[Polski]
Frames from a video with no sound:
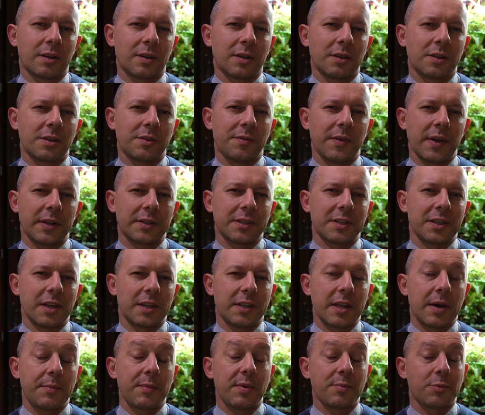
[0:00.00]
świetnie,
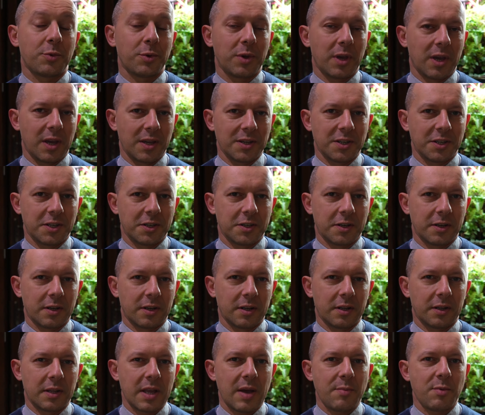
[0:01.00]
damy mu jeść,
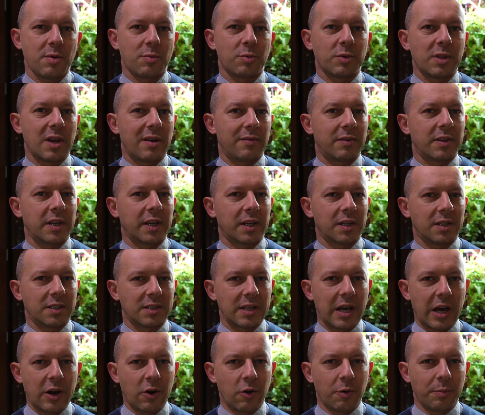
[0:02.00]
damy mu nawet jakiś
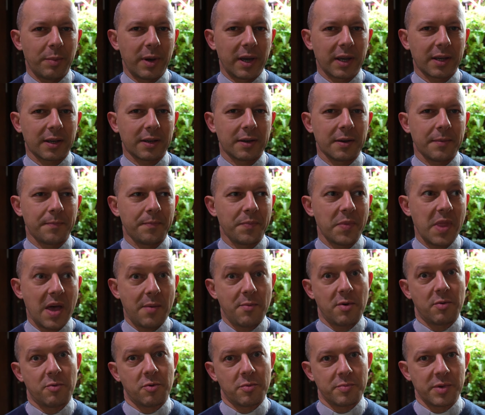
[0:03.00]
zarobek,
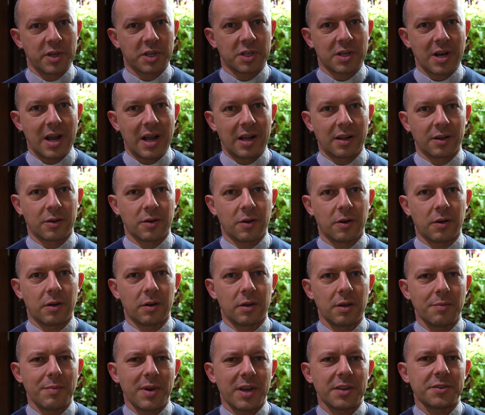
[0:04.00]
damy mu mieszkanko
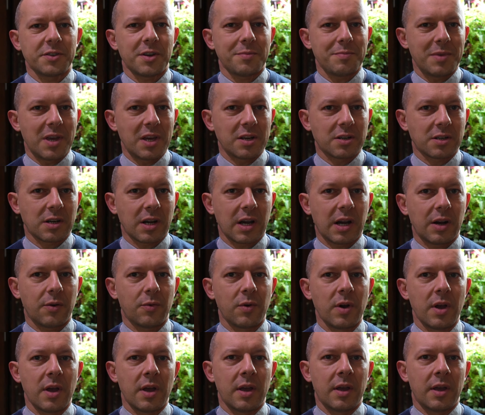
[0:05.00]
i będzie mieszkał,